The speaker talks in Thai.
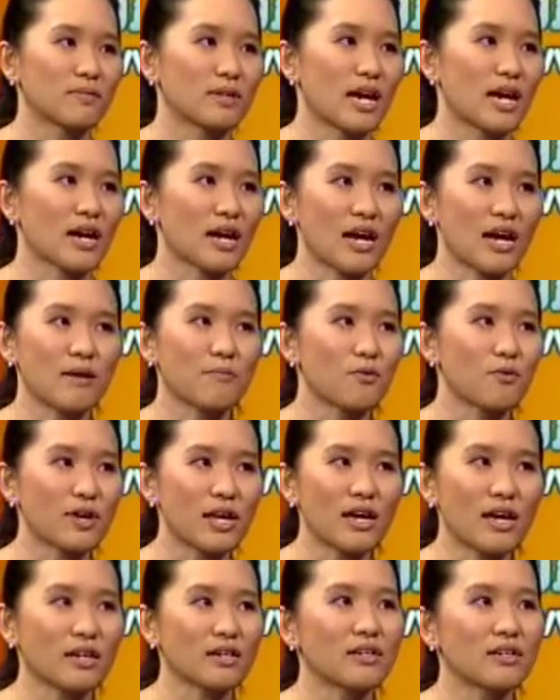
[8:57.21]
หลักห้าหมู่
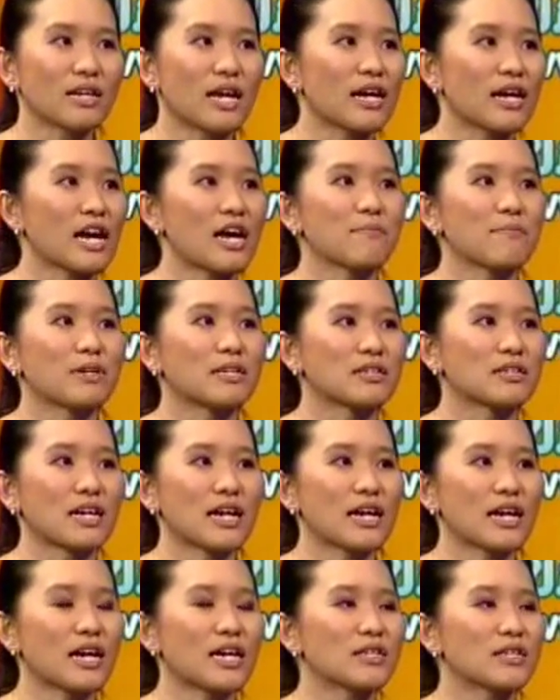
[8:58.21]
เนี้ยคือร่างกายมัน
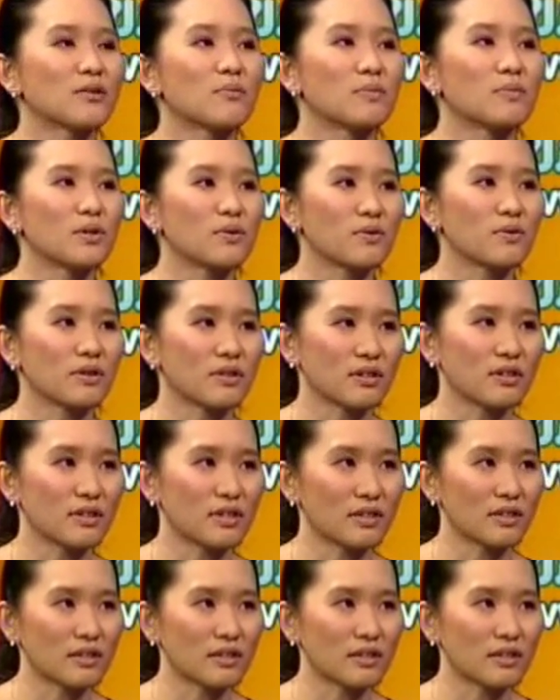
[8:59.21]
คล้าย ๆสมดุล